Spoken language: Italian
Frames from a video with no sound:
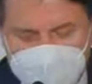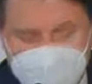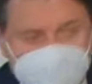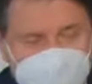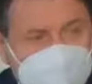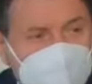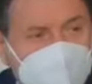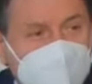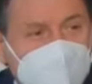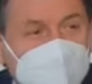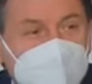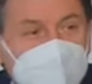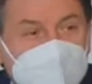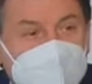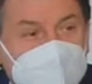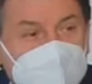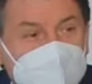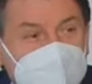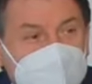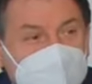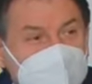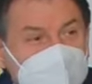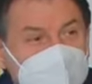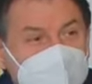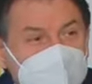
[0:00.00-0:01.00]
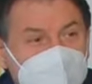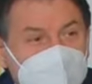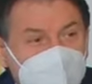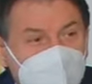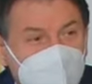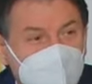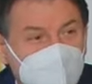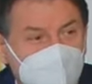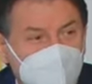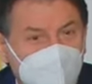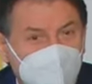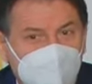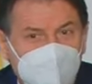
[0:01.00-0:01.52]
dottoressa la
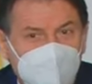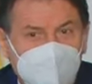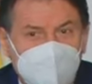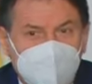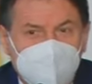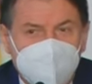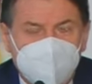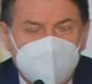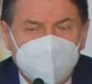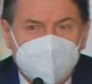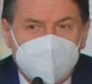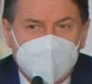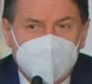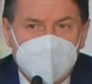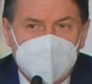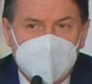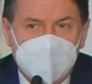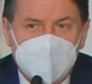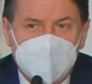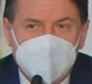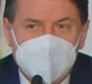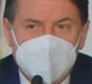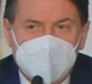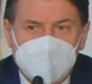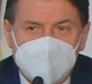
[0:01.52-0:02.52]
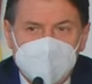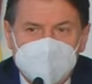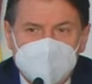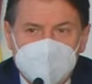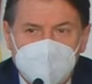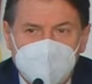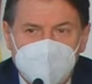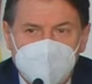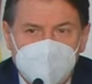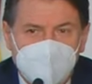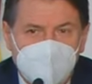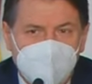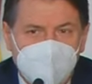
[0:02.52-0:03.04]
devo, eh,
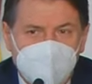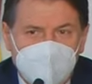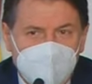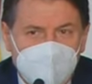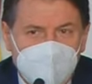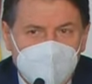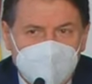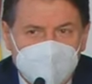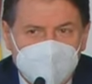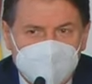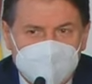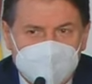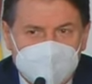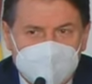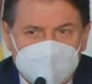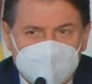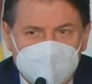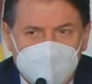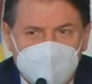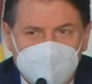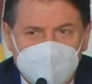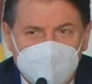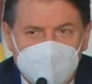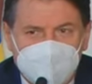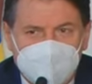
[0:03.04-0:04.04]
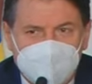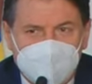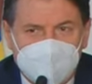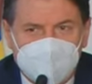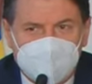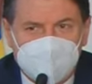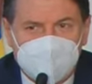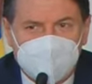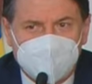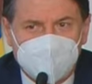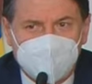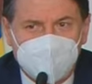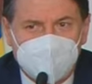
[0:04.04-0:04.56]
diciamo, devo fare una precisazione
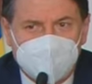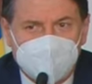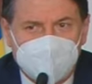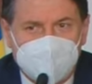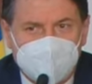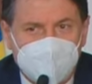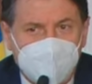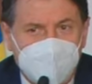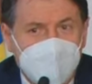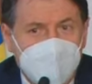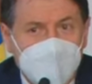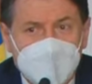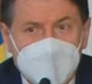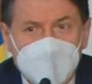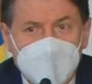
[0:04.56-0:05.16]
rispetto al suo quesito.